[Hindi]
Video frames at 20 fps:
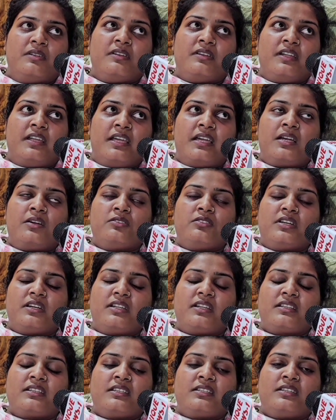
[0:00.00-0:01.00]
नया गाँव
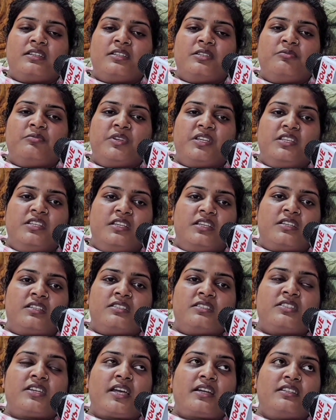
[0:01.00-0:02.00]
थाना के करीब में ही एक
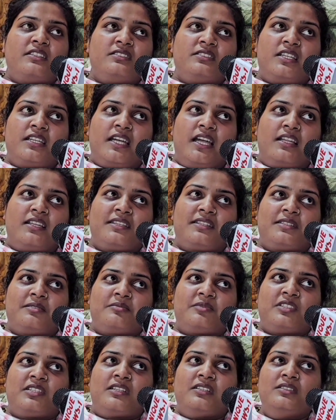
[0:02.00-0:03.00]
जागरण का
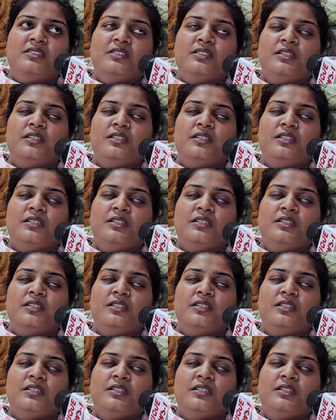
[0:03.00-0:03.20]
कार्यक्रम था